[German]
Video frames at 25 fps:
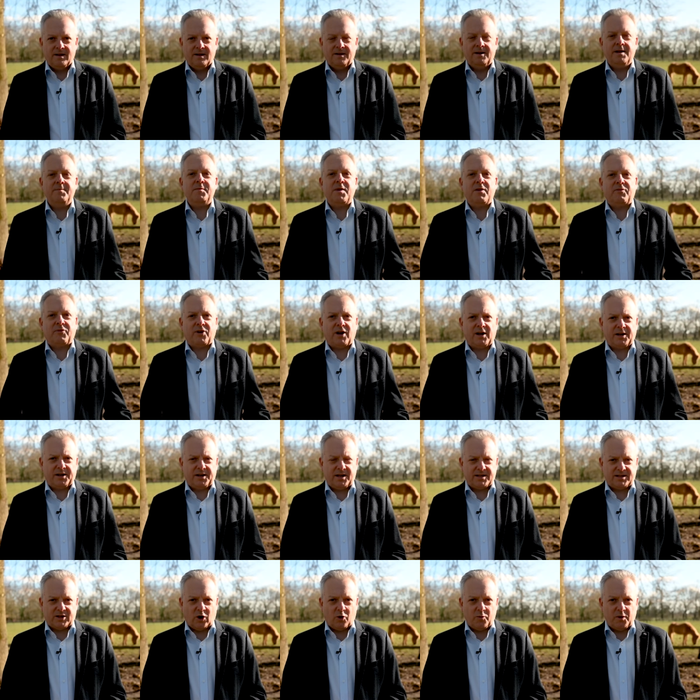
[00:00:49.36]
Neben der Frage
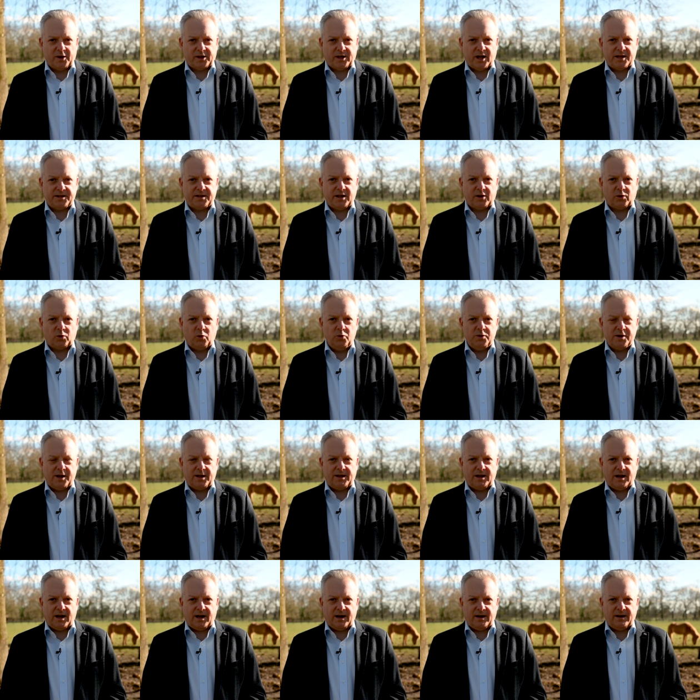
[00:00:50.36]
der Sauberkeit der
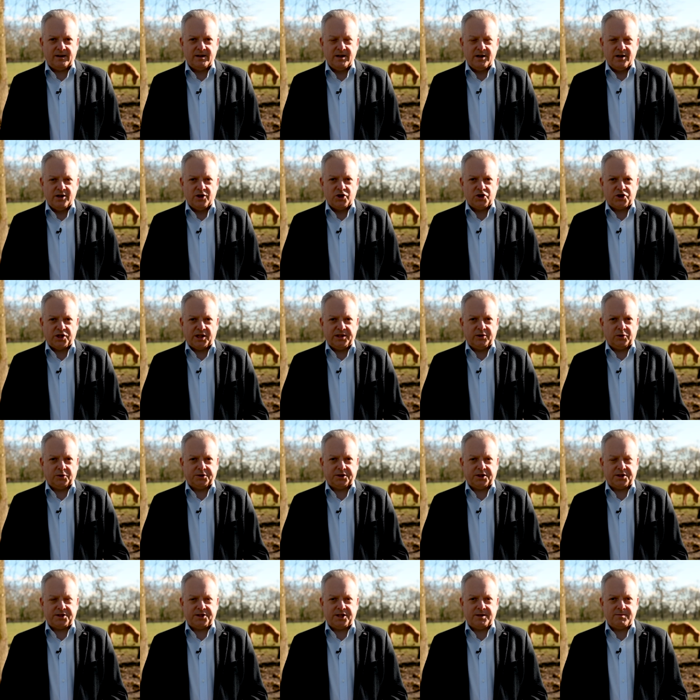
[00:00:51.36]
Grünanlagen stand auch
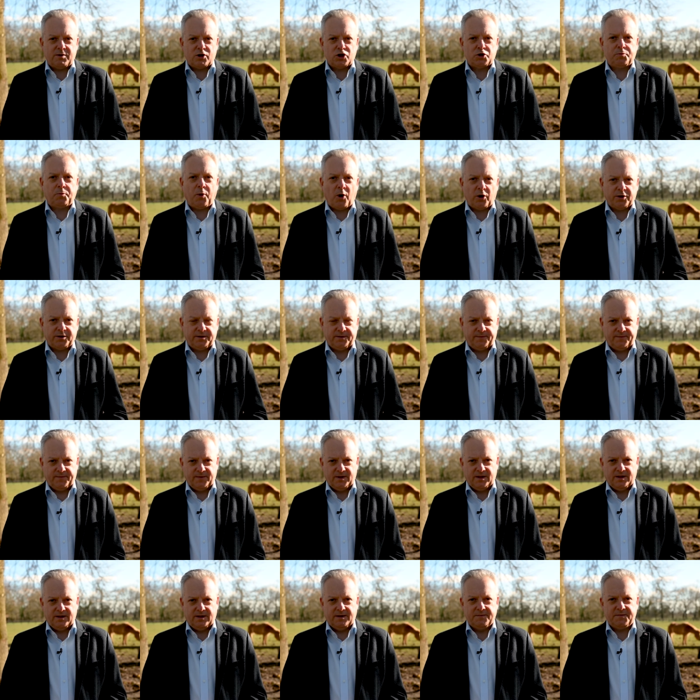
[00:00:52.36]
das Thema Sport
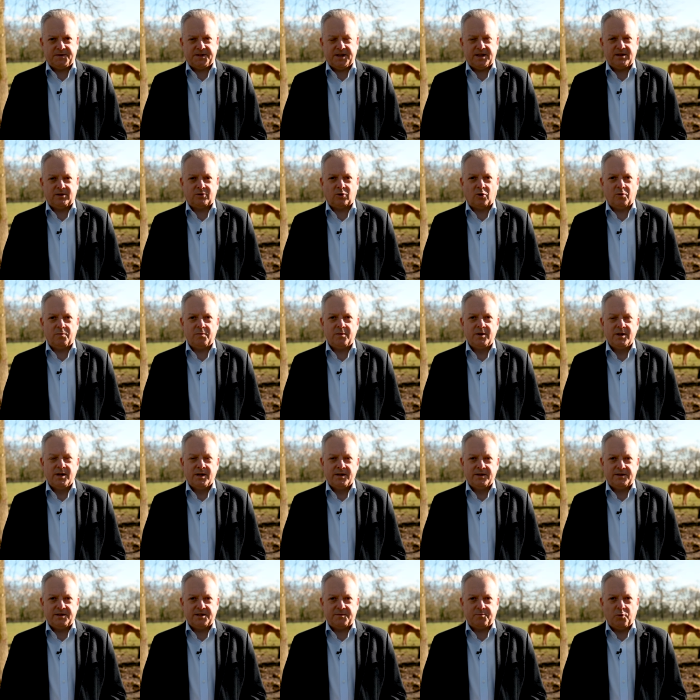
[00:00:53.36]
im Zentrum
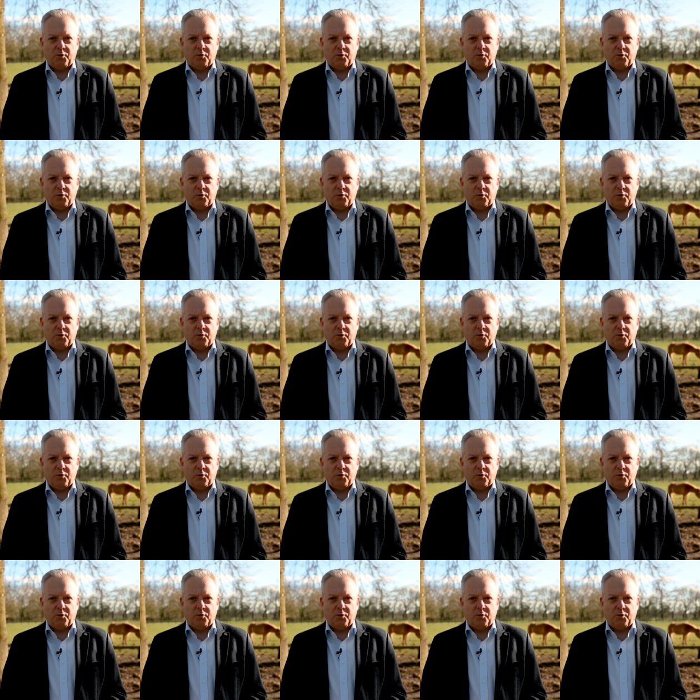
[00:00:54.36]
des